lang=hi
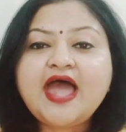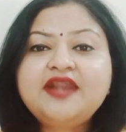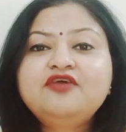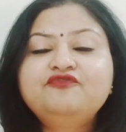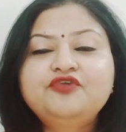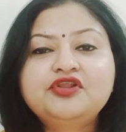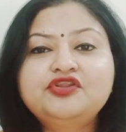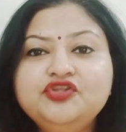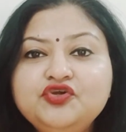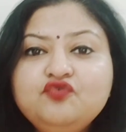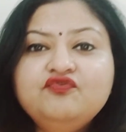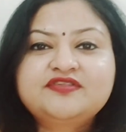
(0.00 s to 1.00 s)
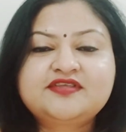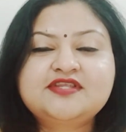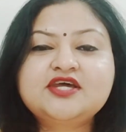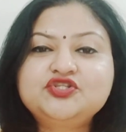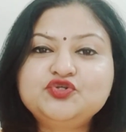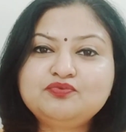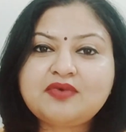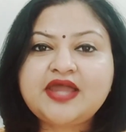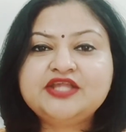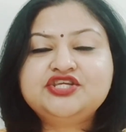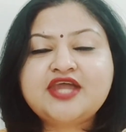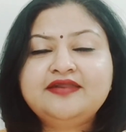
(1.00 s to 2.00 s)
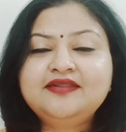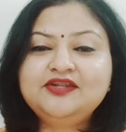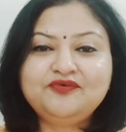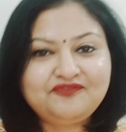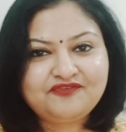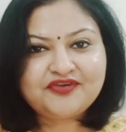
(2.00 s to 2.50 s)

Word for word: And if you're a new visitor to my channel, don't